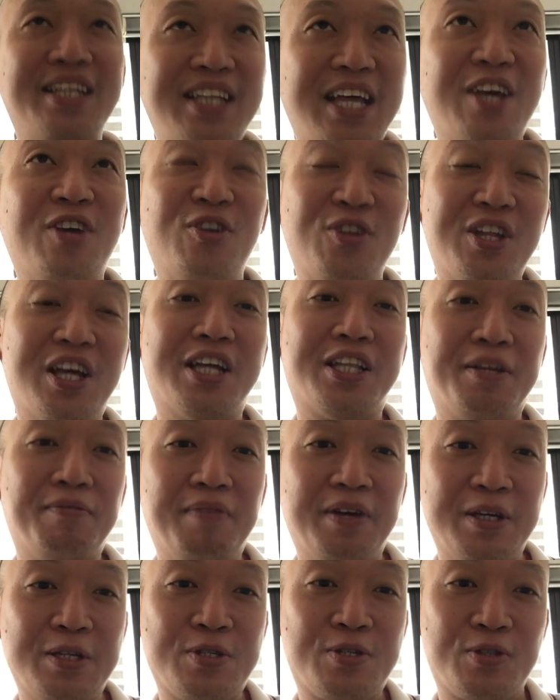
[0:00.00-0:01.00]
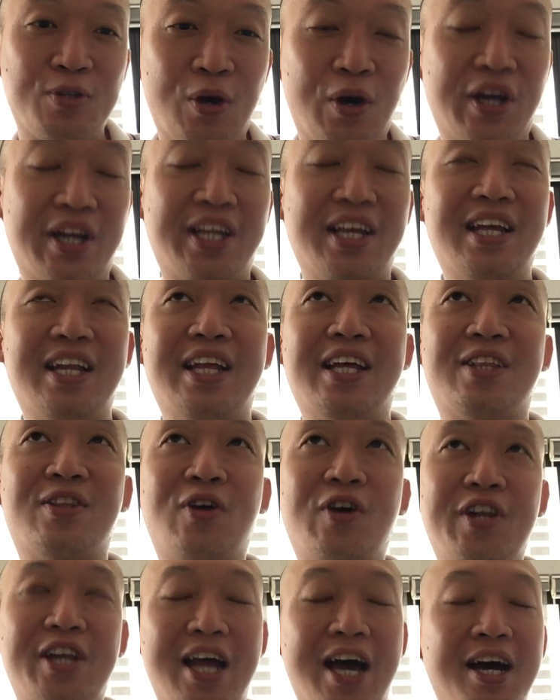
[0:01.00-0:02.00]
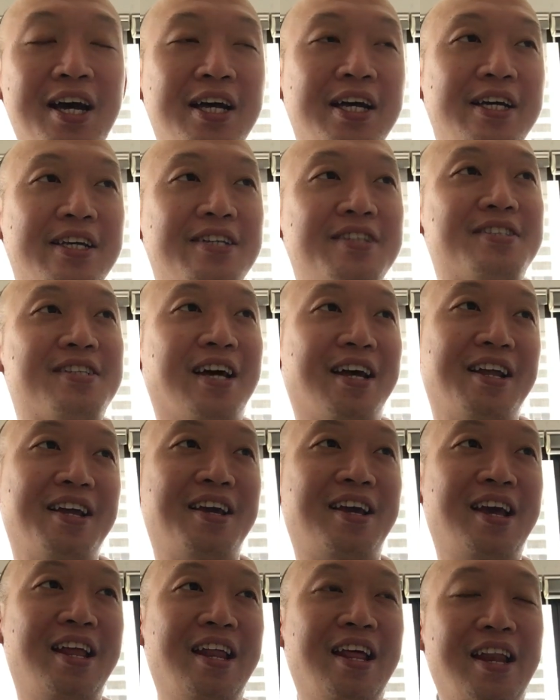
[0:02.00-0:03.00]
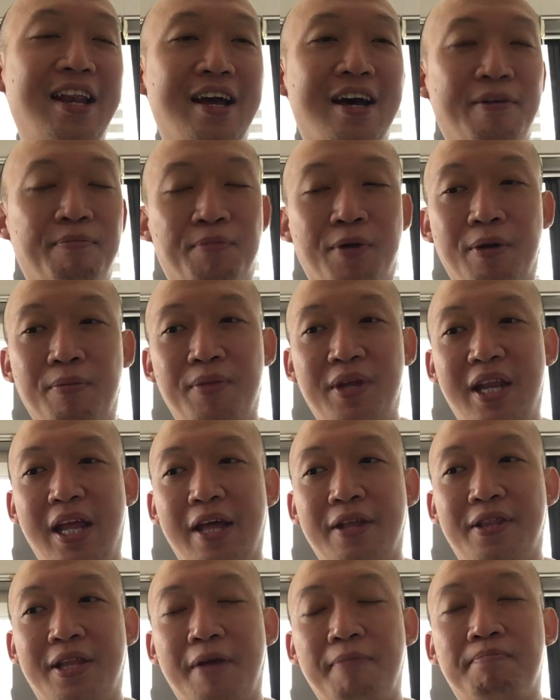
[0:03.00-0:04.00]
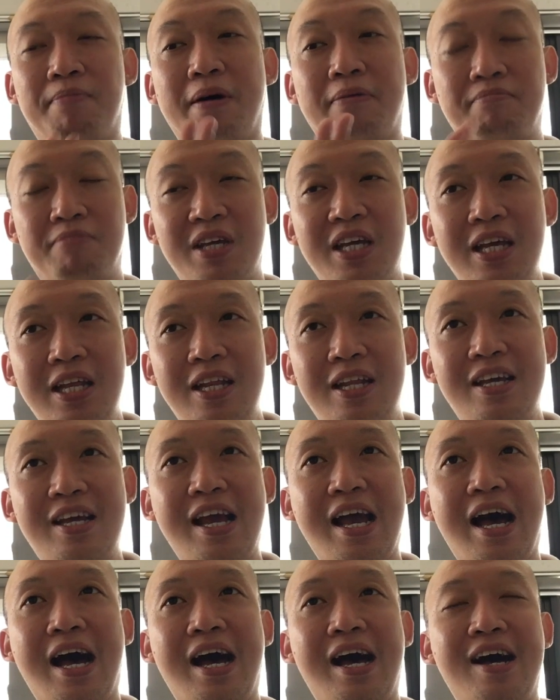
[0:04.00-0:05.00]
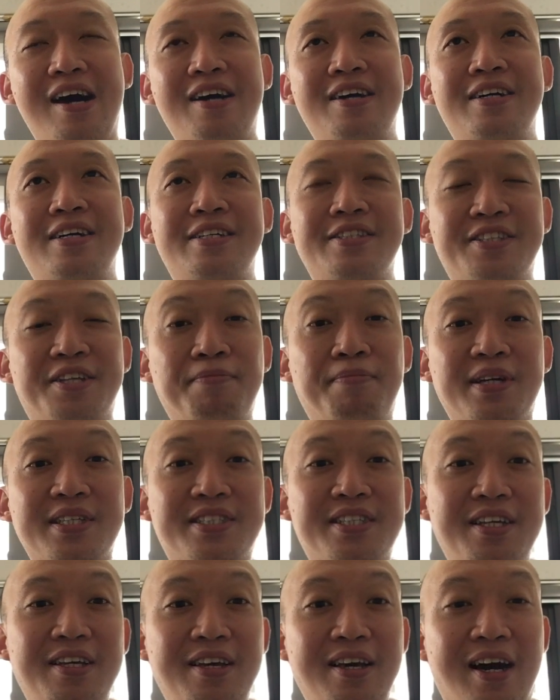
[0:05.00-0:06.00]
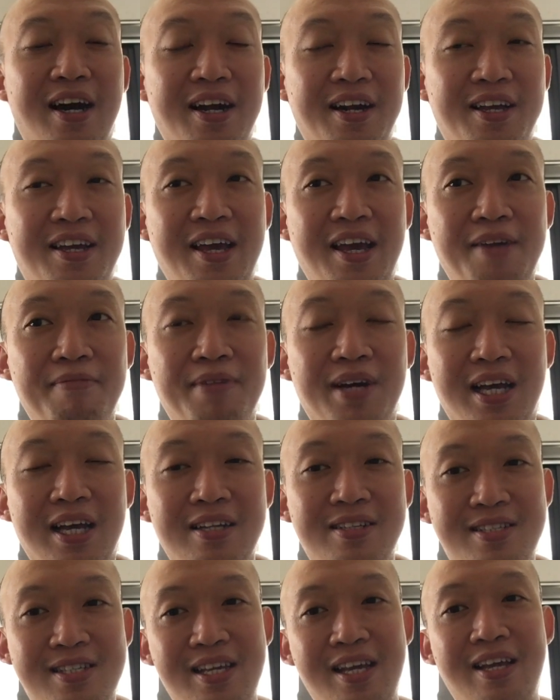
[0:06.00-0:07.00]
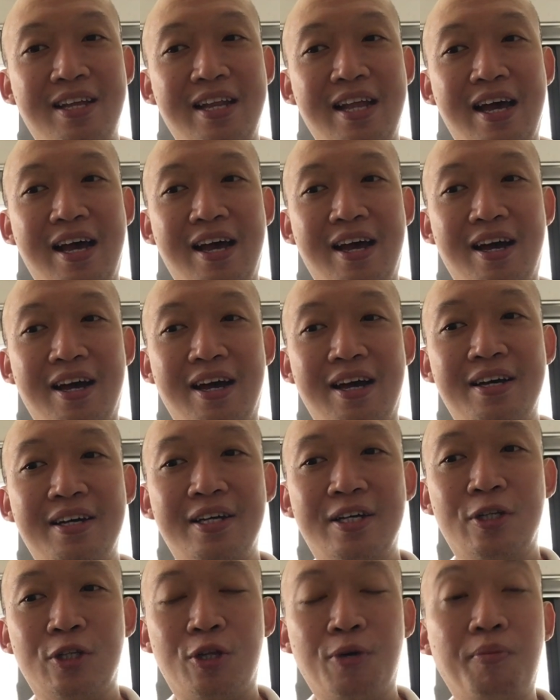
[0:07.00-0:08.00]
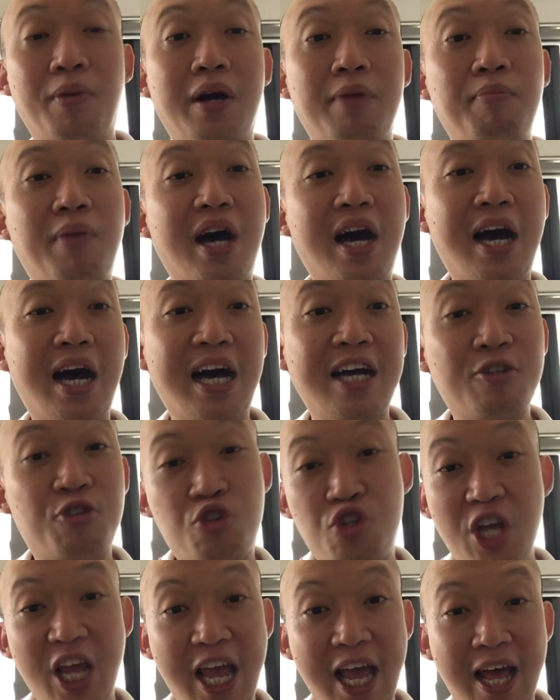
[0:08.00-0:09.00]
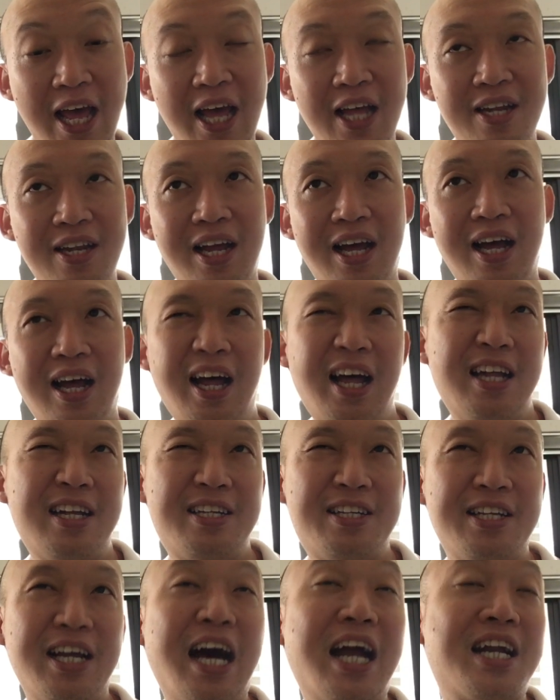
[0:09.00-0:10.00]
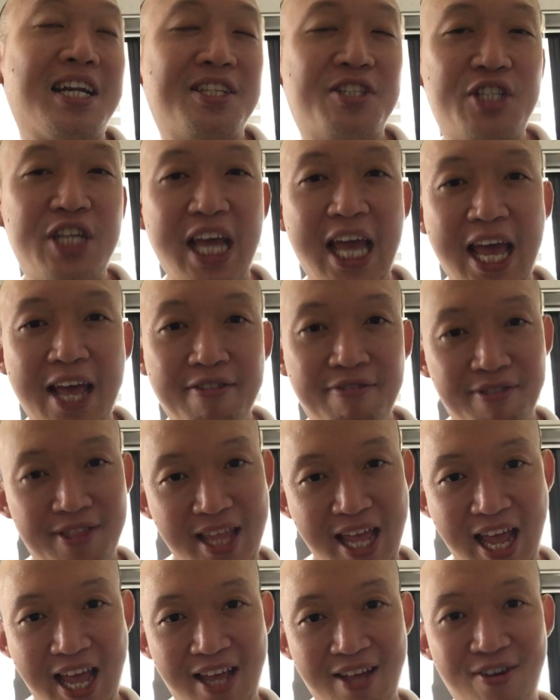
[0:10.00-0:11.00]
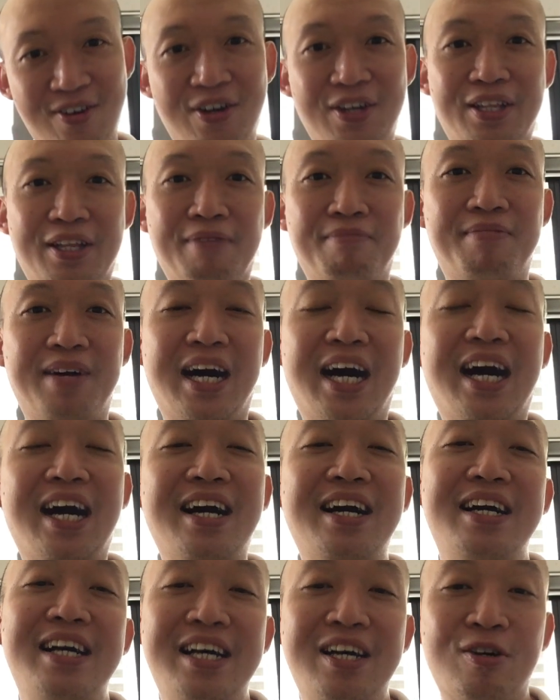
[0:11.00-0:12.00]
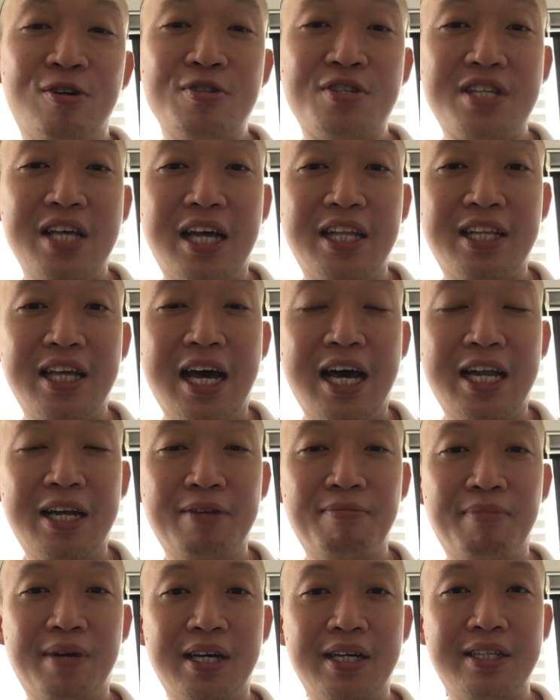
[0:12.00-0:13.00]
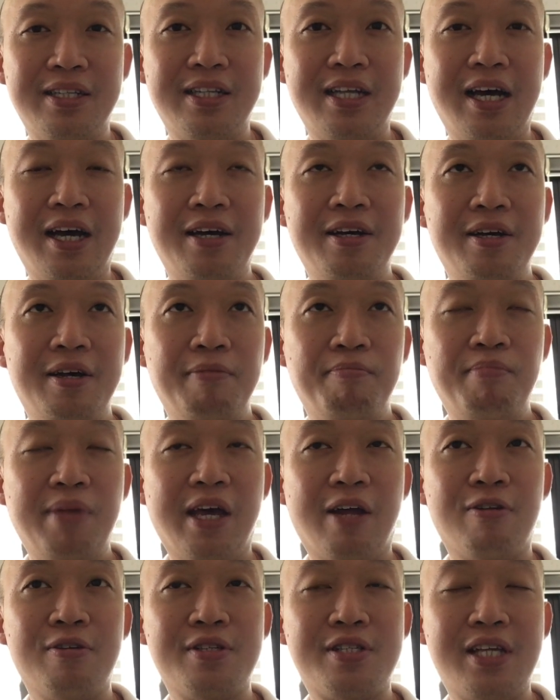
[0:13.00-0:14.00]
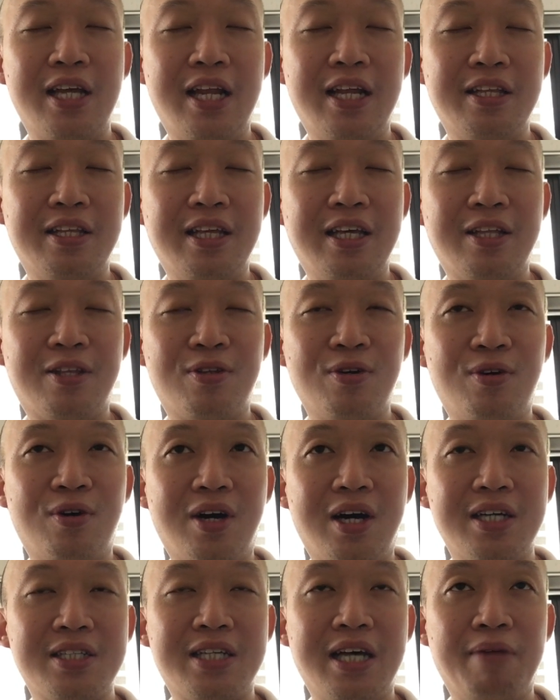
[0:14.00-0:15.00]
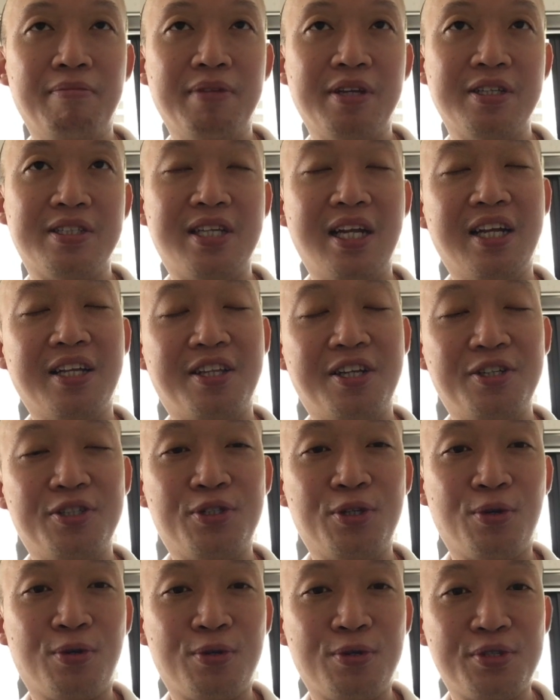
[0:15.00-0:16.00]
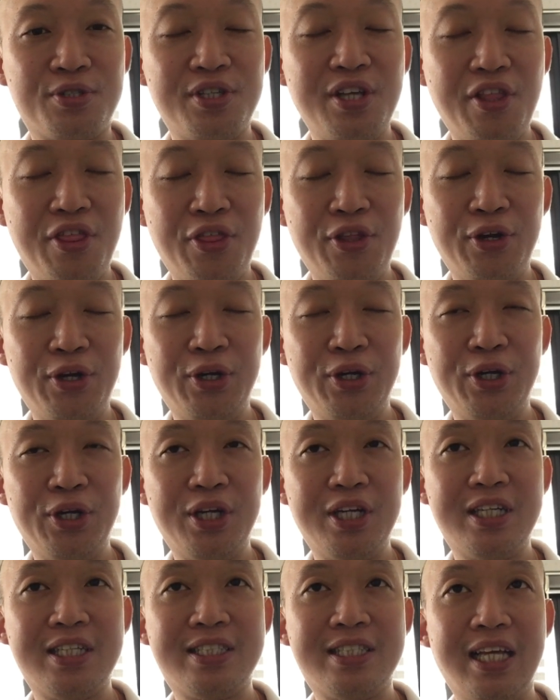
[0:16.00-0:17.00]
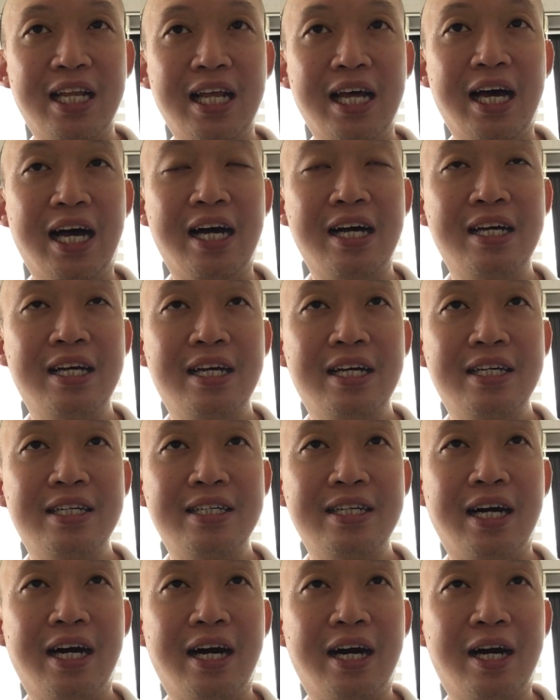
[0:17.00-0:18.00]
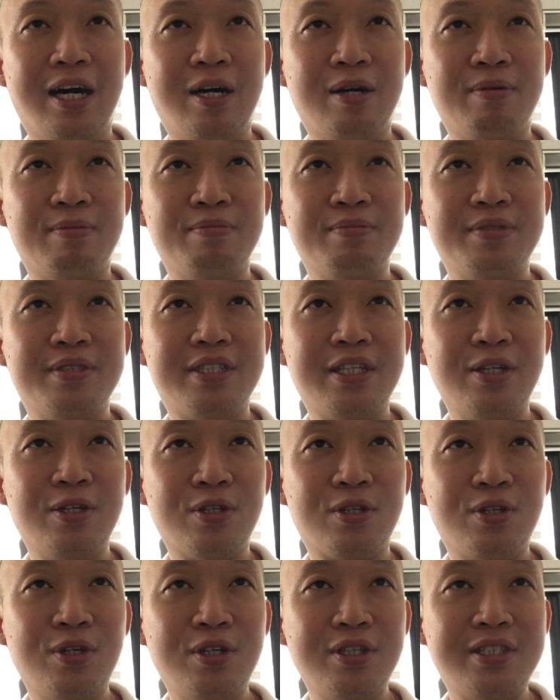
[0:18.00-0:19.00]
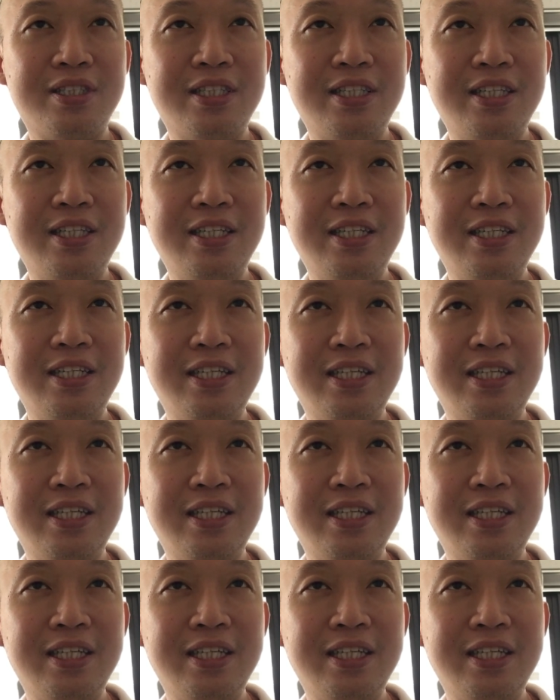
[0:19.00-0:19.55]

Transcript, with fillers: Hindi yun nga diba yung storya nito na isa rin kilalang prominenteng pamilya. Diba si RK Bagatsing ng to, mga argent, ar, argente. O diba? Kung saan nga naman na ah, meron sila dito. Kasama niya sila Tirso Cruz III. Sila, um, sino to? Si...